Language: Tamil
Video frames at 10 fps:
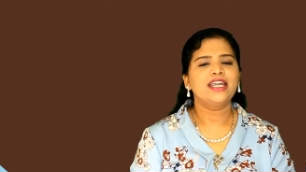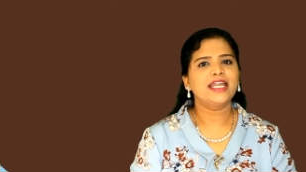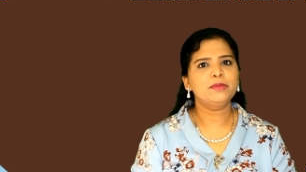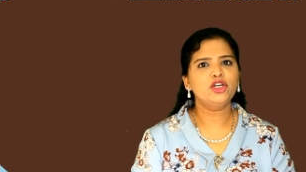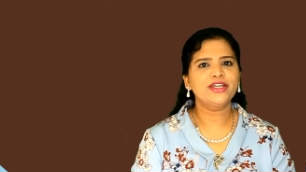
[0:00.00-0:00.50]

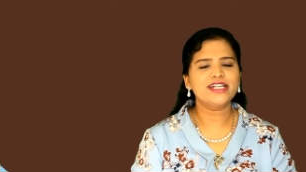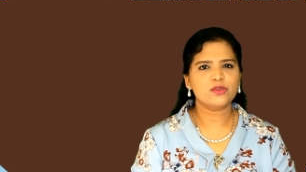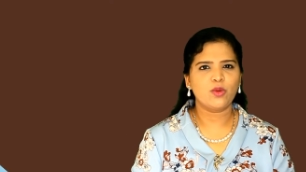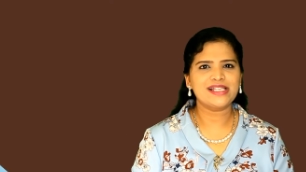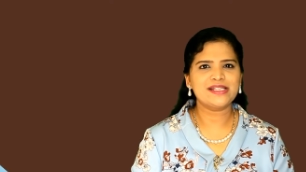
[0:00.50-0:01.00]
நம்மளுடைய
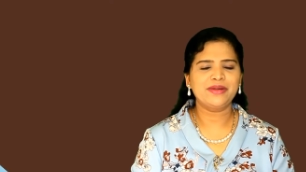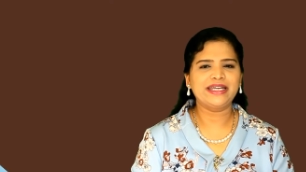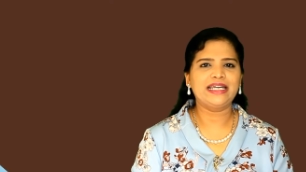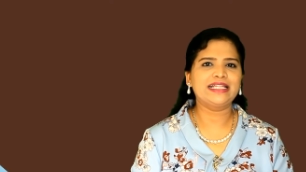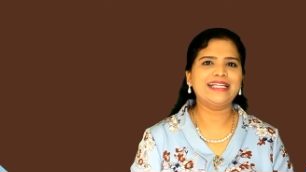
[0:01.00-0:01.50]
சுவாச
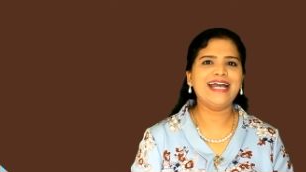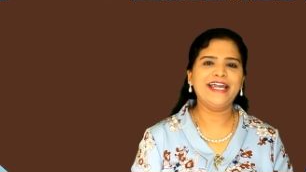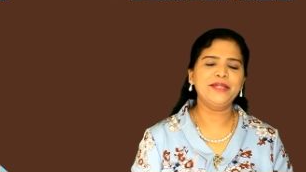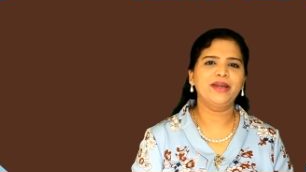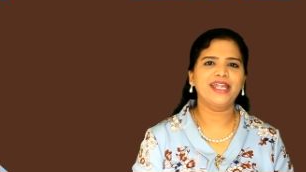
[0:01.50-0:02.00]
மண்டலத்தை
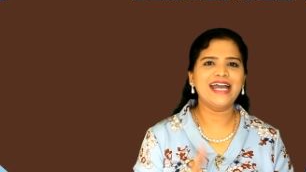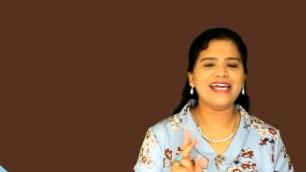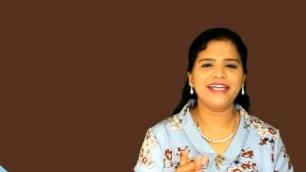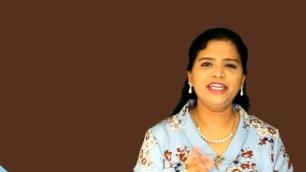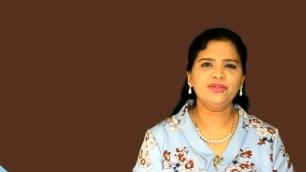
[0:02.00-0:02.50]

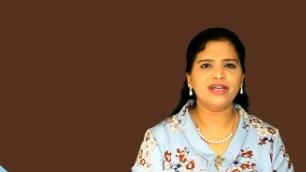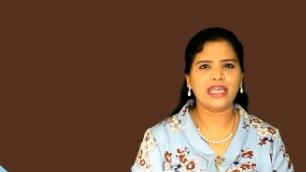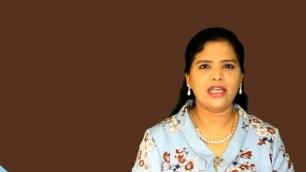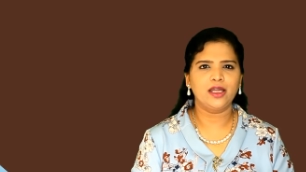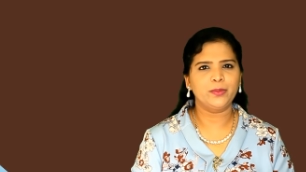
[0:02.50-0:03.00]
அடிப்படையாக ரெண்டு
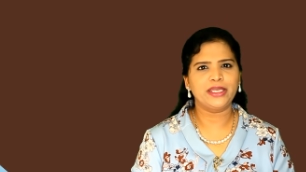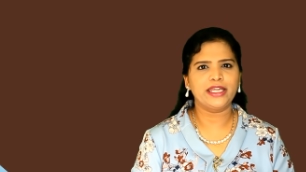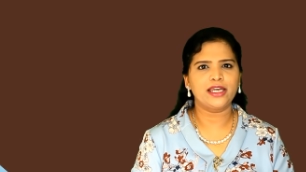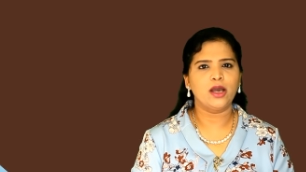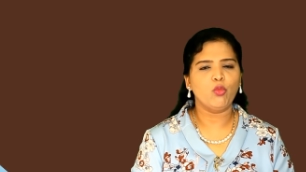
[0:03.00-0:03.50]
வகைகளாக
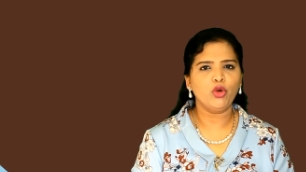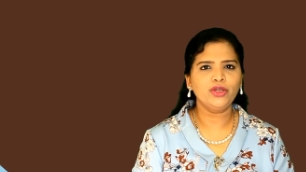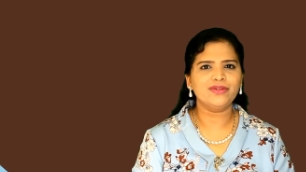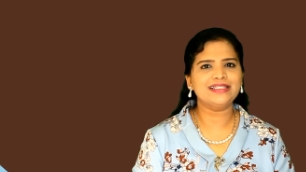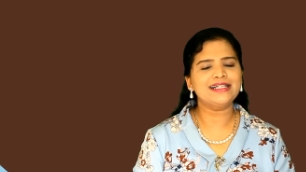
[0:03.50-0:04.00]
பிரிக்கலாம் ஒன்று
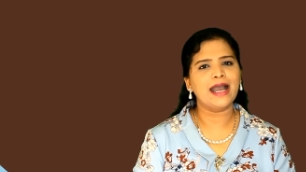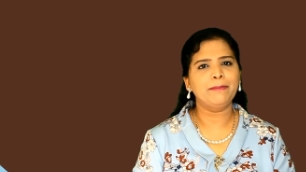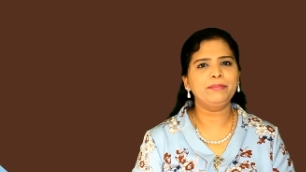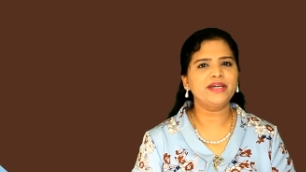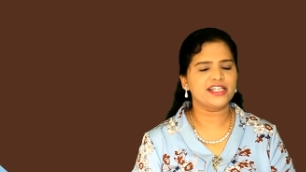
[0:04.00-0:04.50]
வந்து
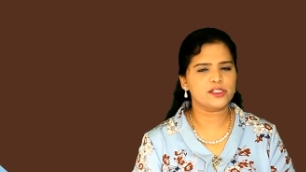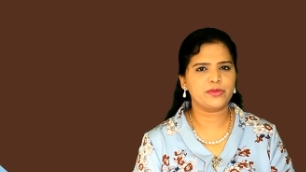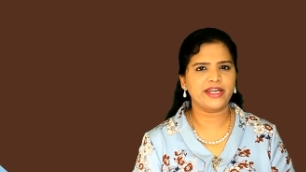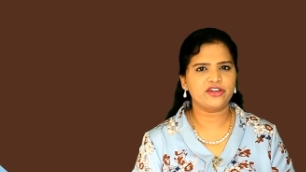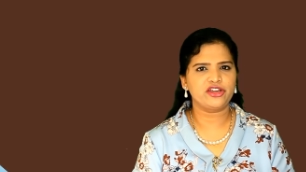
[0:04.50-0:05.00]
அப்பர்
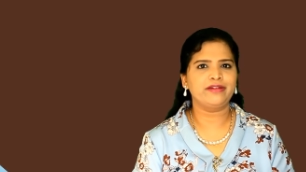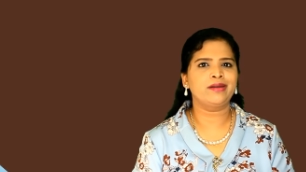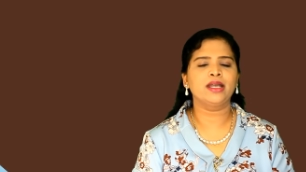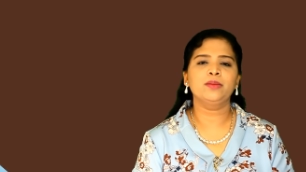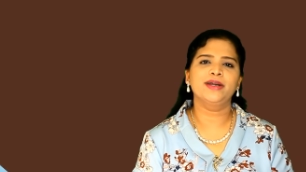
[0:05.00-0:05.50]
ரெஸ்பிரேட்டரி
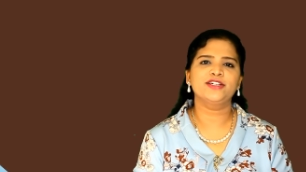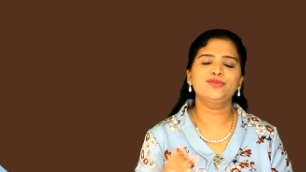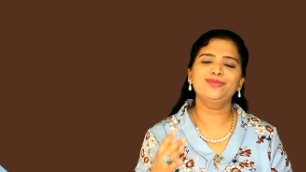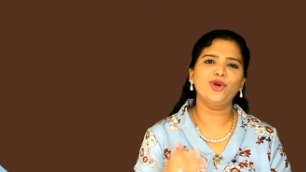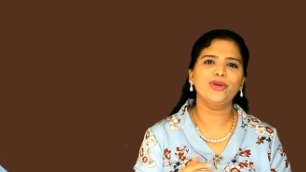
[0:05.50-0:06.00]
ட்ராக்
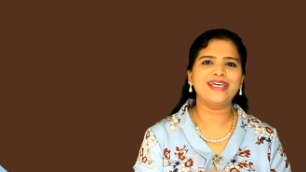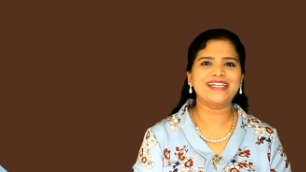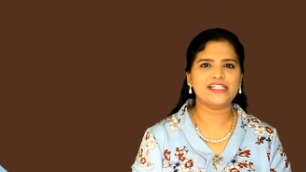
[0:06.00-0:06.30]
மற்றும் லோயர்